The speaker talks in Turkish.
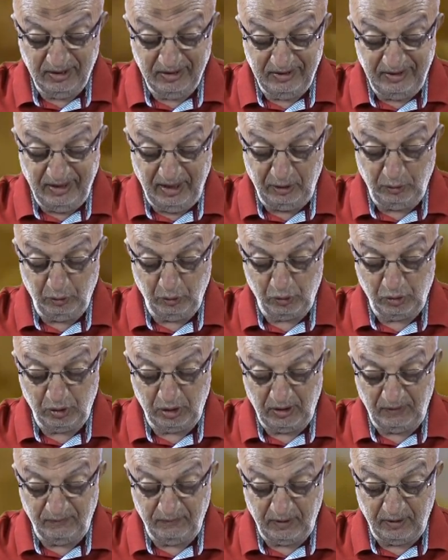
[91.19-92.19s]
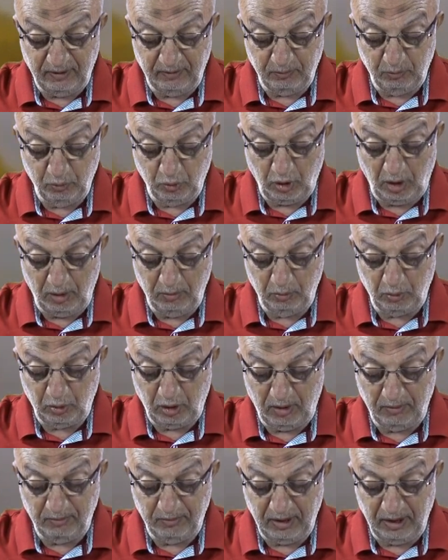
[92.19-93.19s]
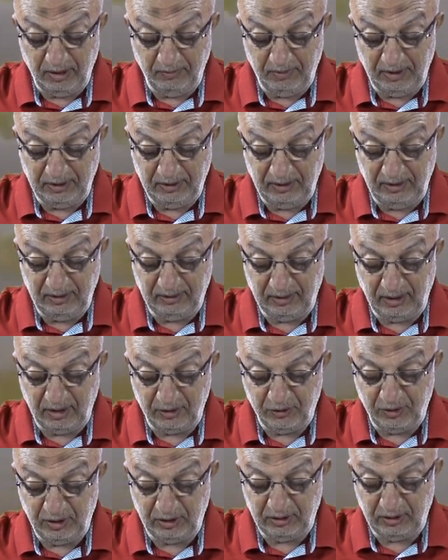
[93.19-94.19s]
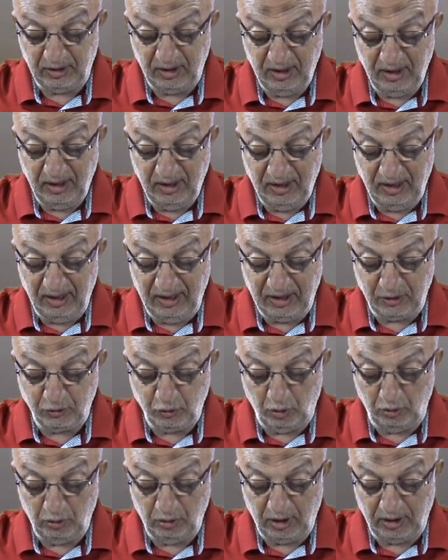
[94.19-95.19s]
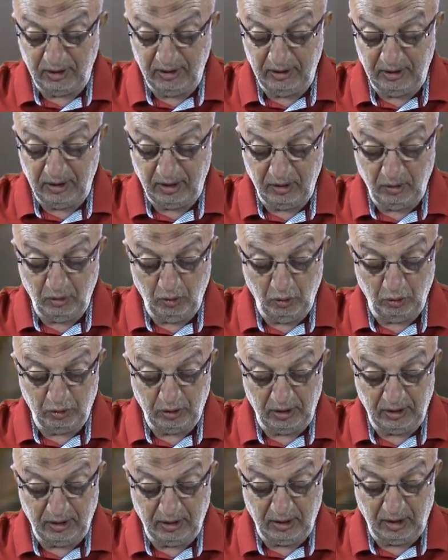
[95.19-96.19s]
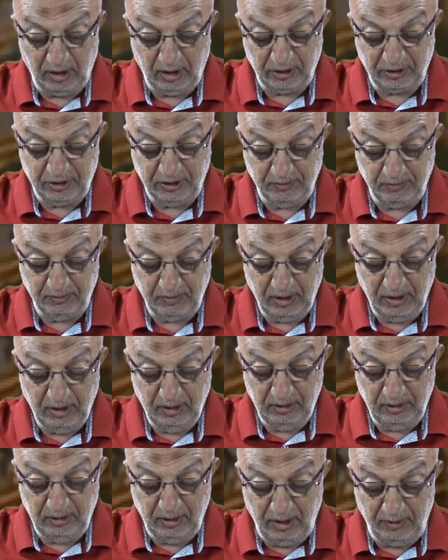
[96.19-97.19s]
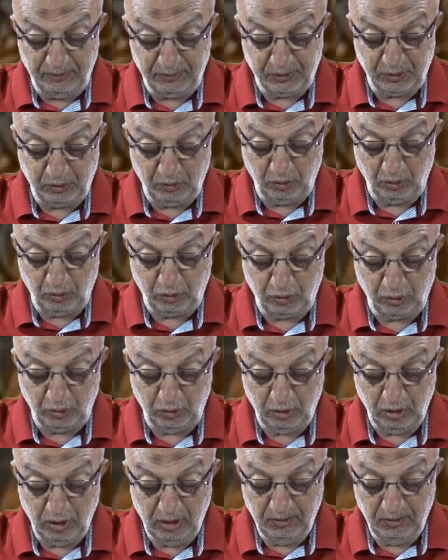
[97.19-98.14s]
yeryüzüne ve buram buram ebedi tecrit helezonları ile ötelere hakim nefs görüşü